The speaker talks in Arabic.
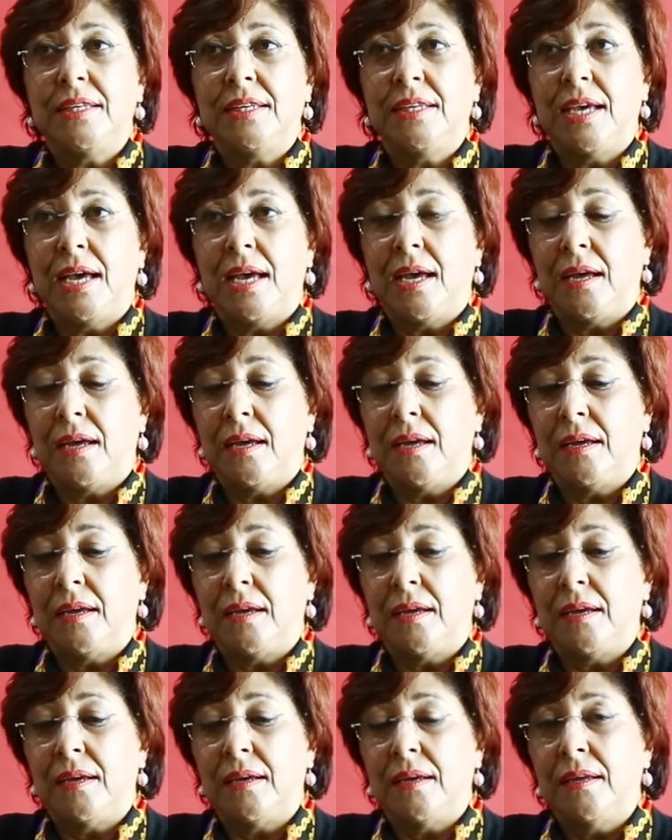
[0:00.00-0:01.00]
هي
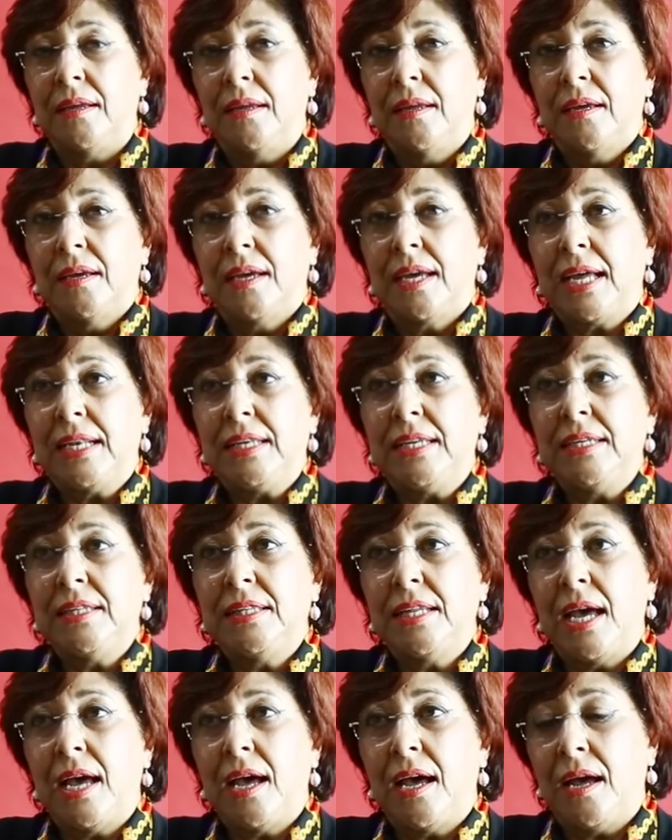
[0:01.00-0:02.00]

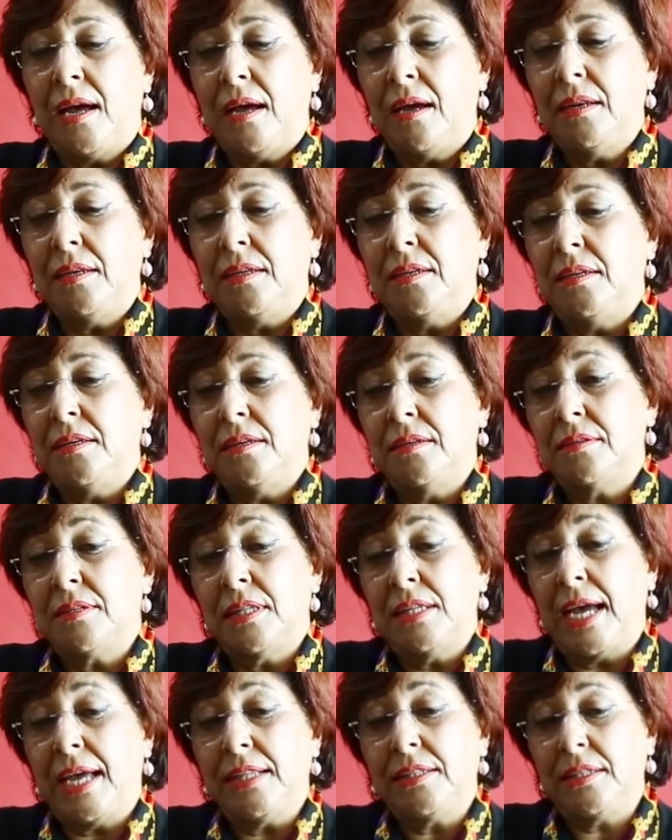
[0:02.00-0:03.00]
خليناها اللي
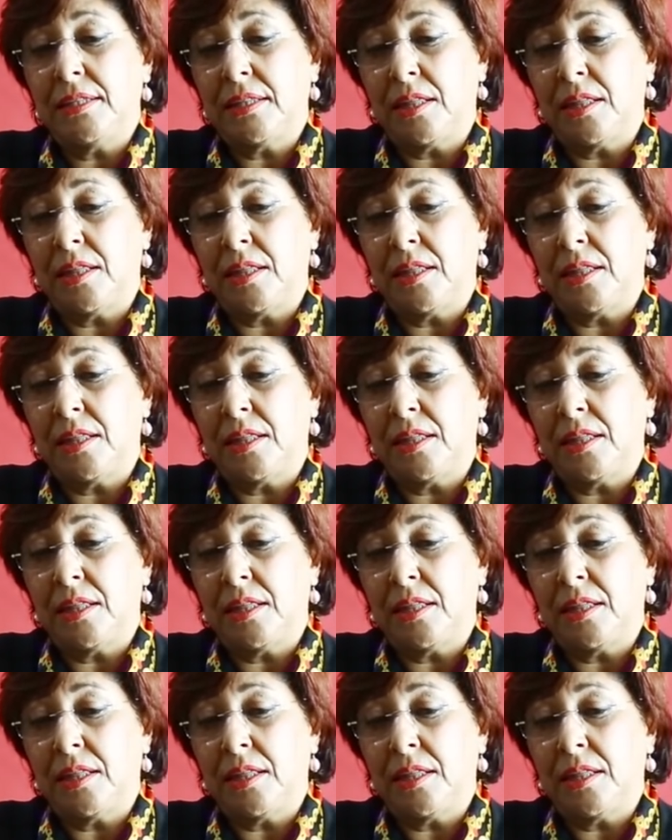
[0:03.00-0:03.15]
اللي غادي